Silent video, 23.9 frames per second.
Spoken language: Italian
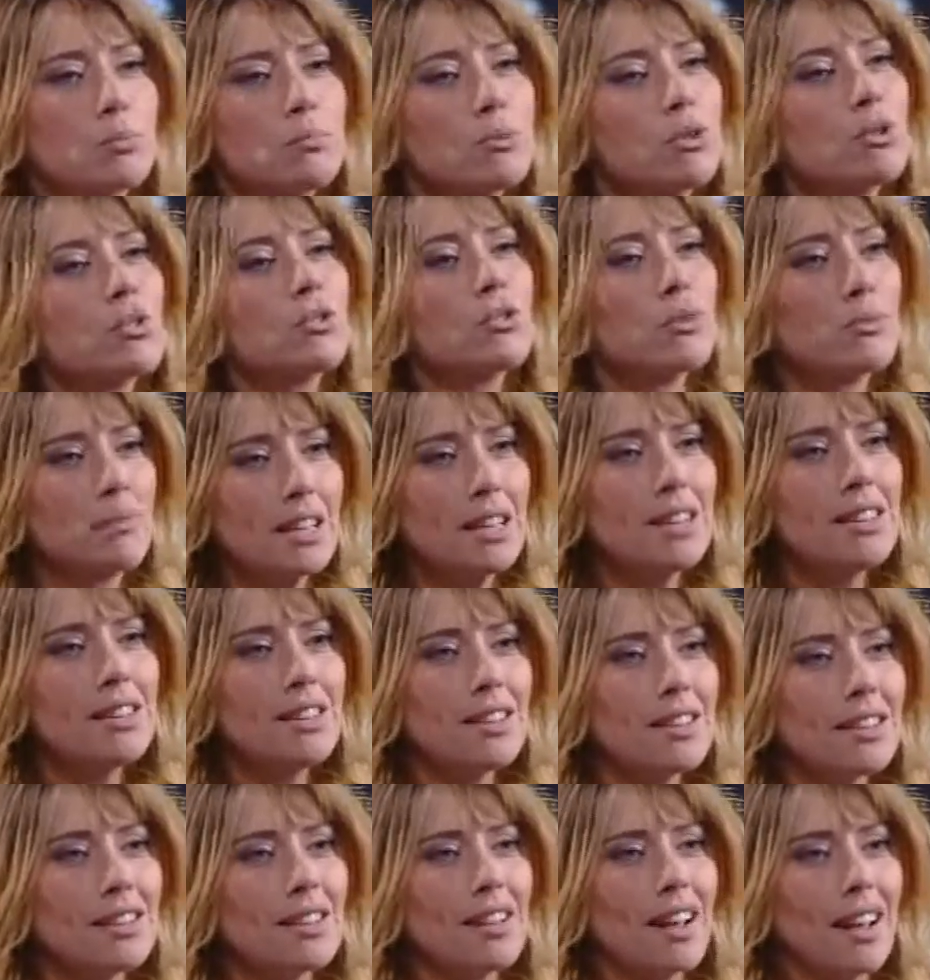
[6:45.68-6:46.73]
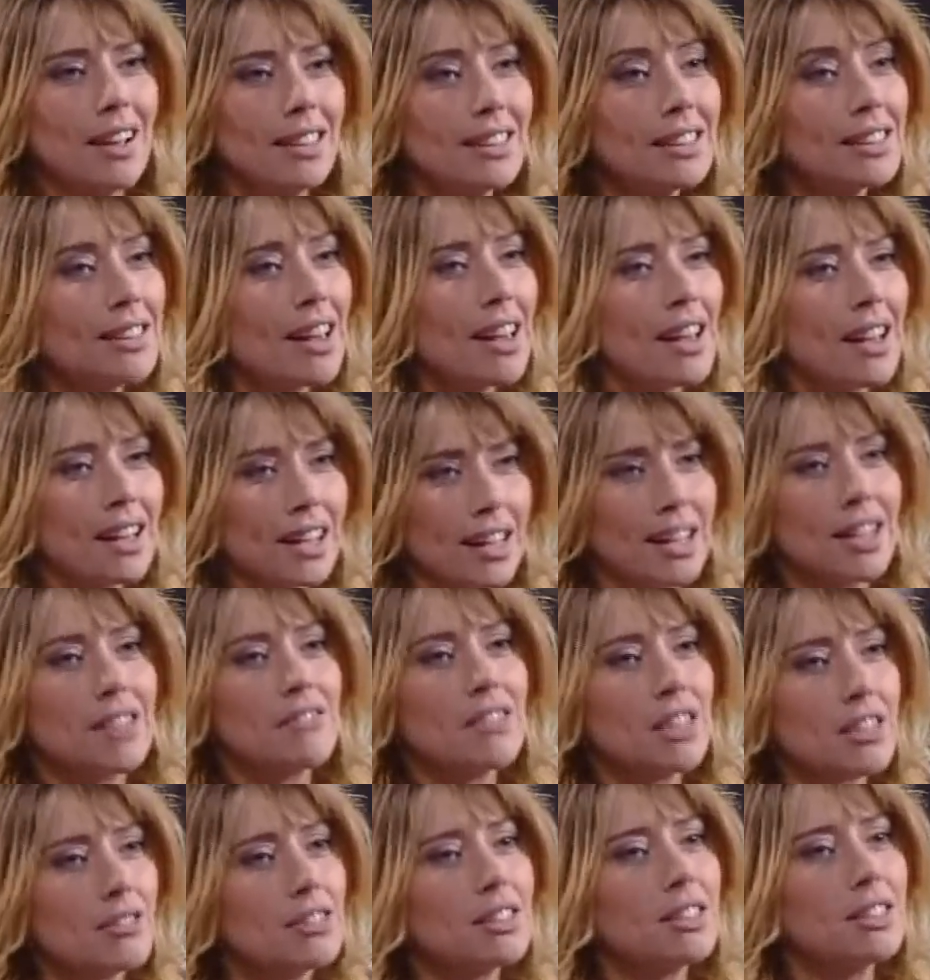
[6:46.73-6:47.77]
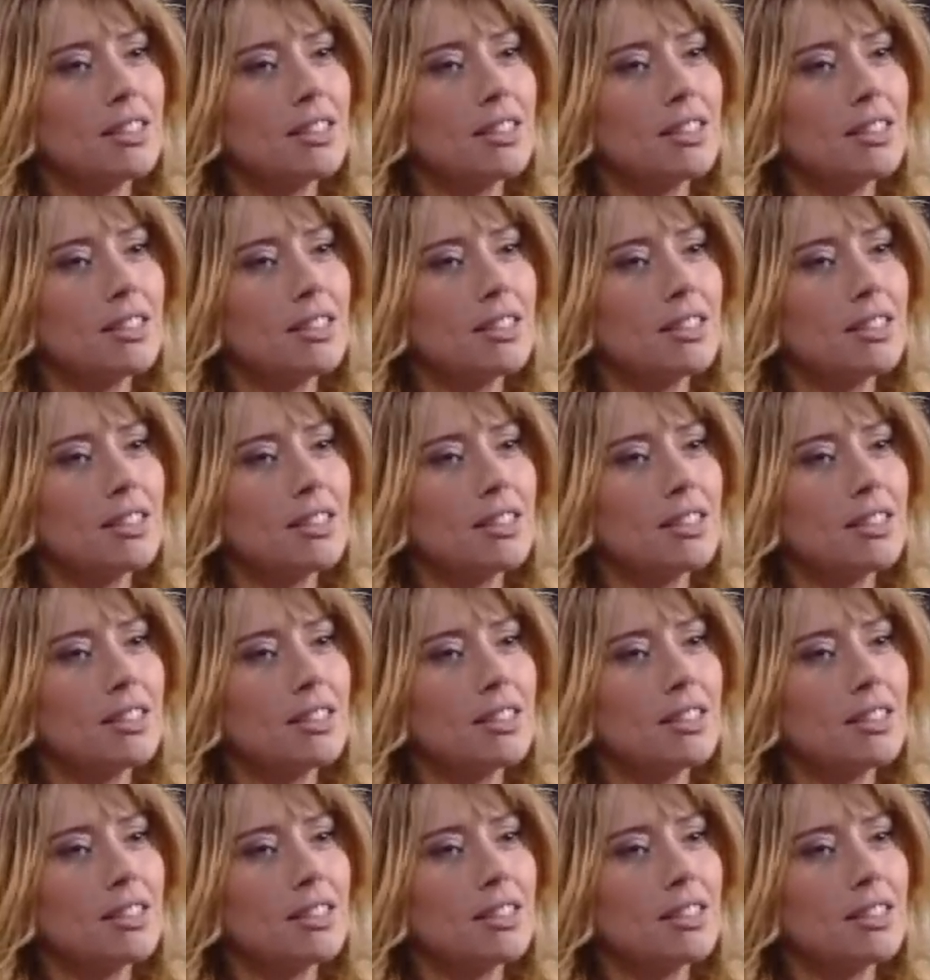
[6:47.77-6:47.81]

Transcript: più somigli all'idea che avevi